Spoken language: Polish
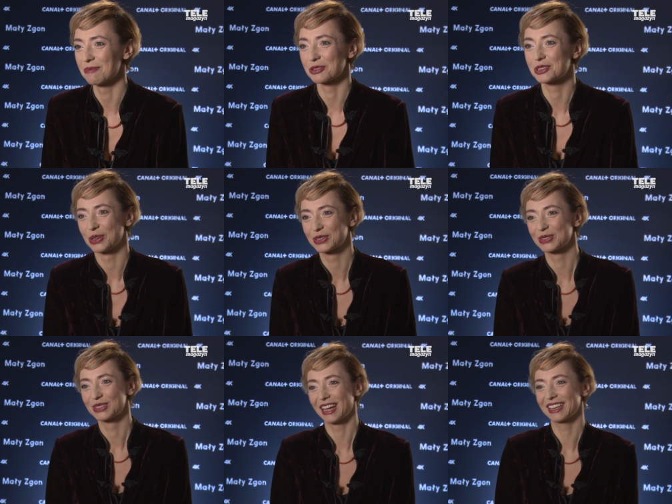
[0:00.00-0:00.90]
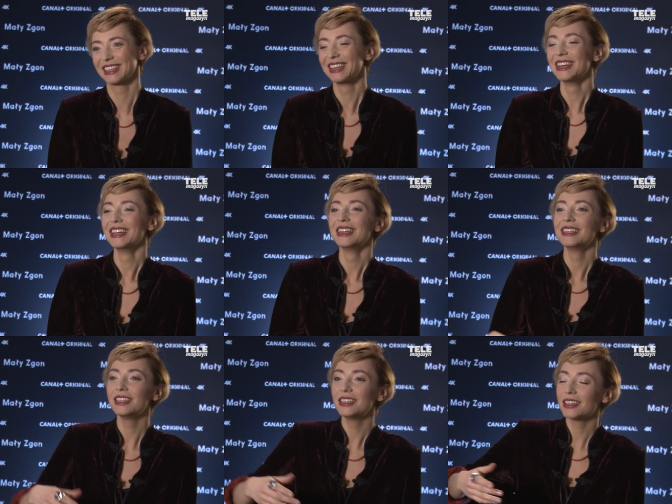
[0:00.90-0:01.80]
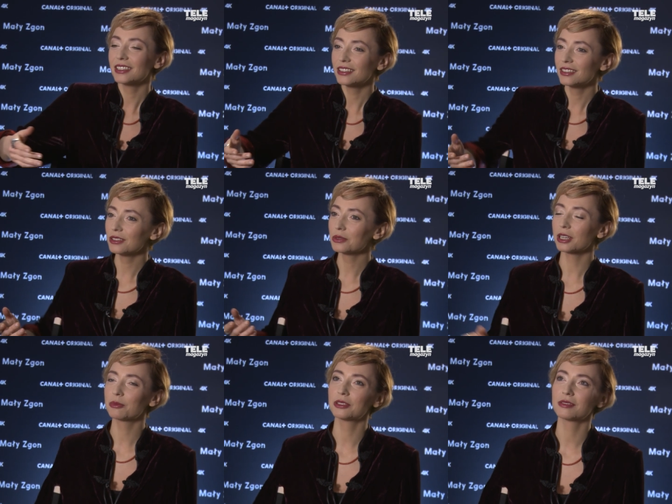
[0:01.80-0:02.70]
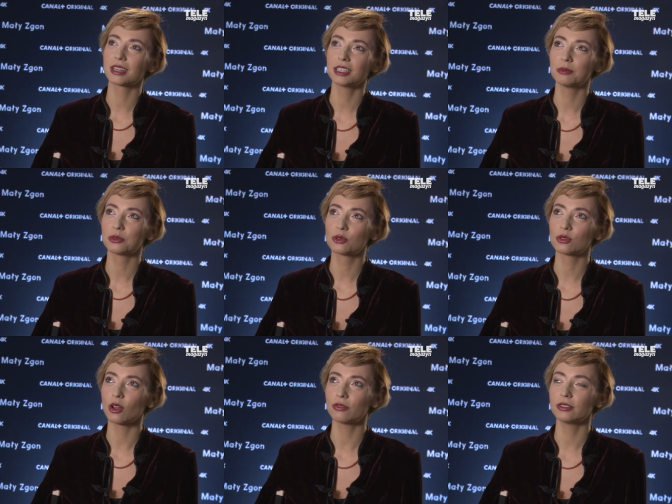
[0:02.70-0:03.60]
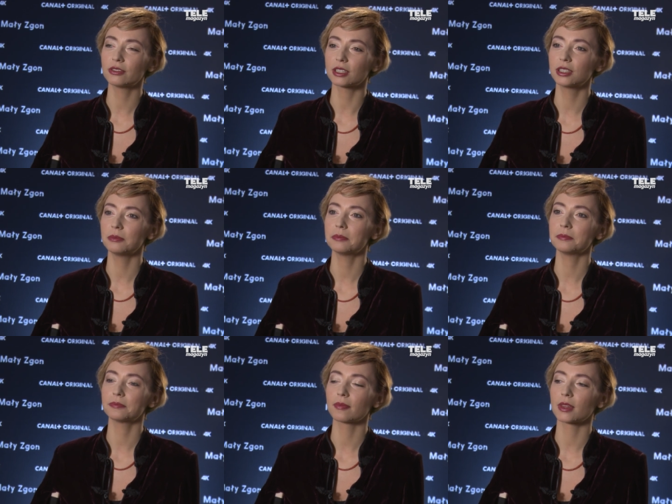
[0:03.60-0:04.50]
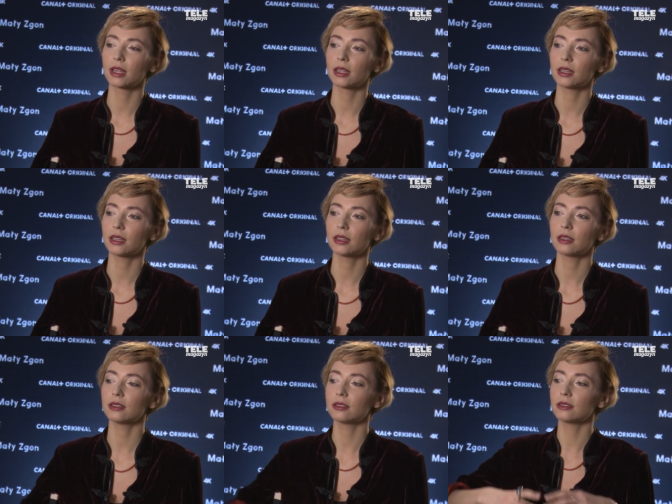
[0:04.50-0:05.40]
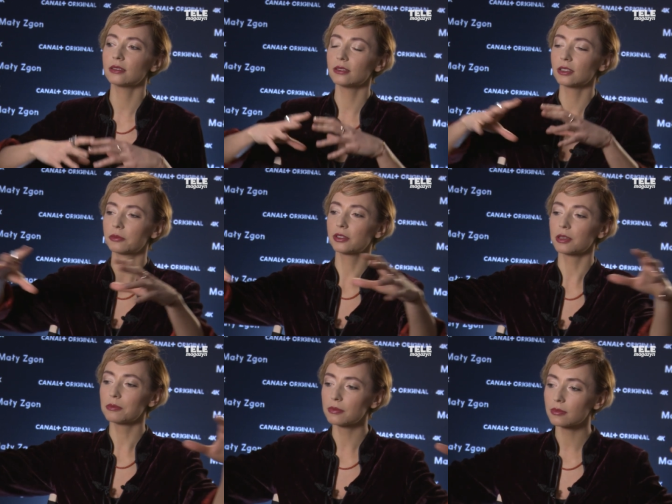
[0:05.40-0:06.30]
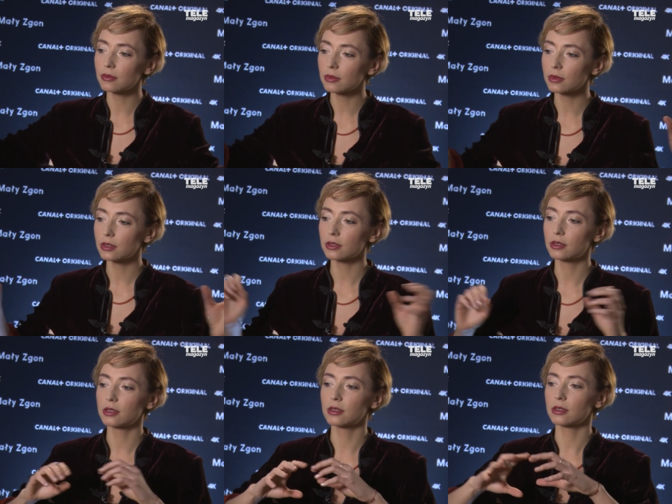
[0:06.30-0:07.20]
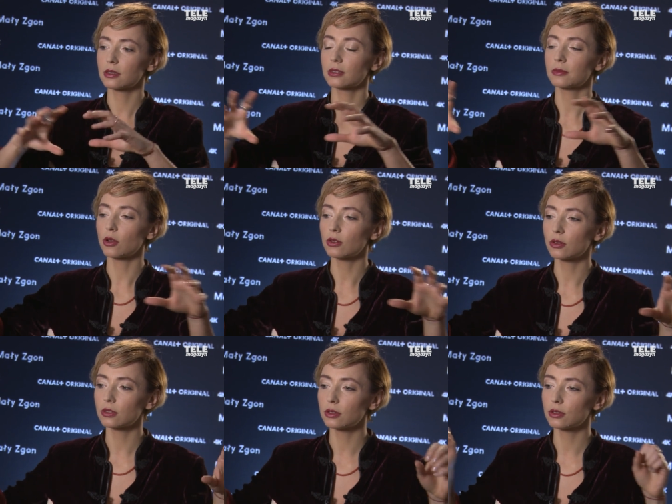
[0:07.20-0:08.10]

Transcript: na początku, tak? I, i, i Julek pod tym względem był cudowny w takim, e, w takim z, o, e,